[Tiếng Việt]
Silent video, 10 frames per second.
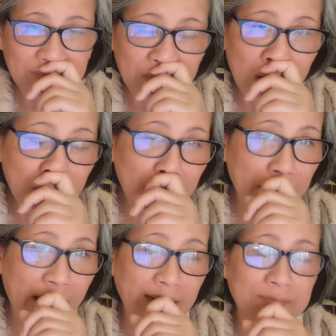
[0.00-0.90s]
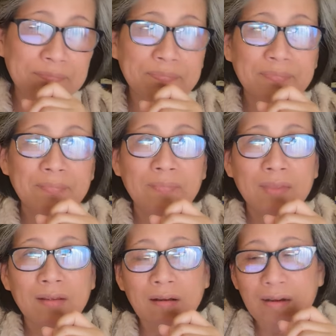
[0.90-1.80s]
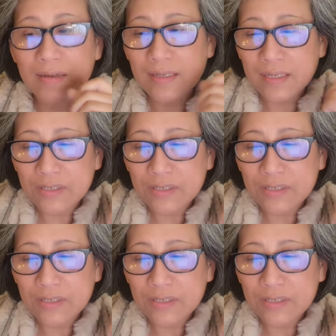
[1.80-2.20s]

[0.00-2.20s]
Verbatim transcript: Phải không các bạn? Đó,